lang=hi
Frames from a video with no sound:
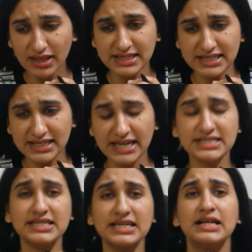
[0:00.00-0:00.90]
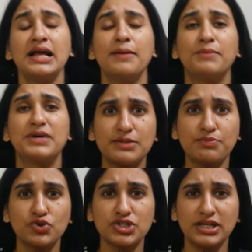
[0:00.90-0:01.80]
ठीक है जी बच्चे
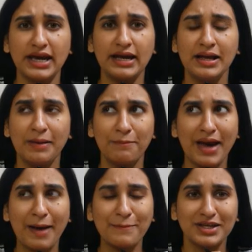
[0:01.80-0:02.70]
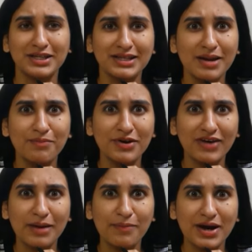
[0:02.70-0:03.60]
पूछते हैं मैम कितने नंबर वाला
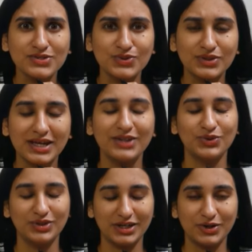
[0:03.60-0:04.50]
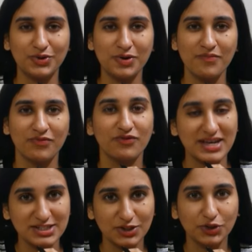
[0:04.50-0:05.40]
पास होता है तो देखो
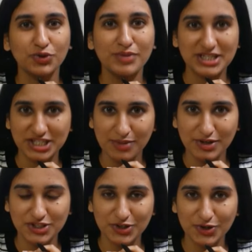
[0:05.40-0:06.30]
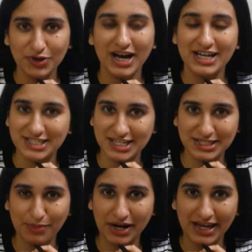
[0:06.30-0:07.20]
वैसे तो तुम अच्छे बच्चे हो अच्छे से
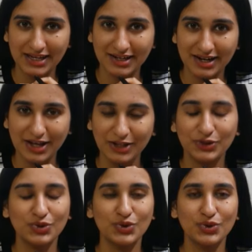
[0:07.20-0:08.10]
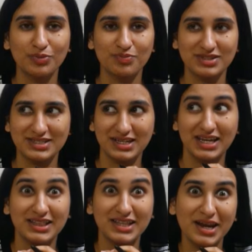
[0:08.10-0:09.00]
पढ़ाई करना तो
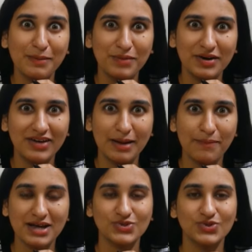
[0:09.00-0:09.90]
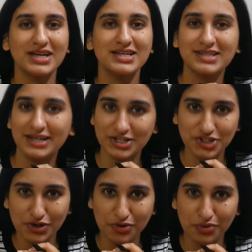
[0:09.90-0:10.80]
कितने नंबर वाला पास होता है इसकी टेंशन
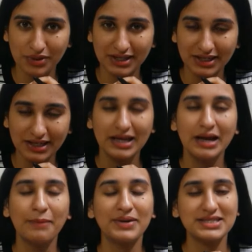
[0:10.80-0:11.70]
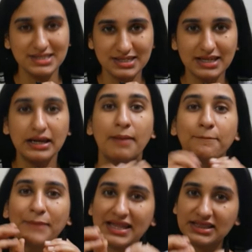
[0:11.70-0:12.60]
होगी नहीं बट स्टिल
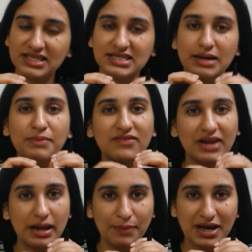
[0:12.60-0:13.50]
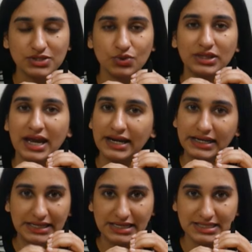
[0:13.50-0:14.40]
पैंतीस नंबर वाला पास होता है
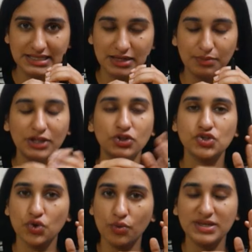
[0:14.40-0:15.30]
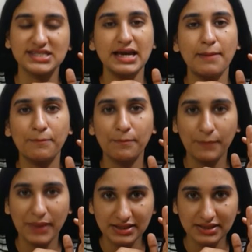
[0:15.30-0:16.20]
डीईसी e में तो सौ में से आप
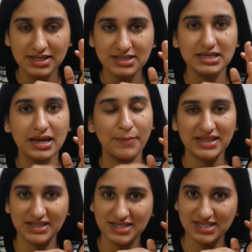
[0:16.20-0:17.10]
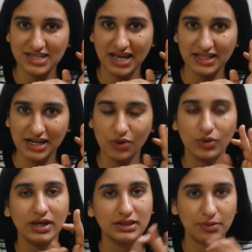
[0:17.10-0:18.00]
पैंतीस या पैंतीस से ज्यादा लाओगे
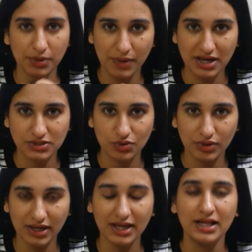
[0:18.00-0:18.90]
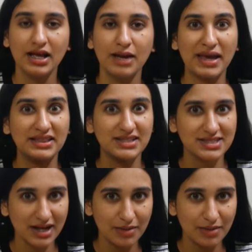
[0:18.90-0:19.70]
तभी पास होगे पैंतीस से कम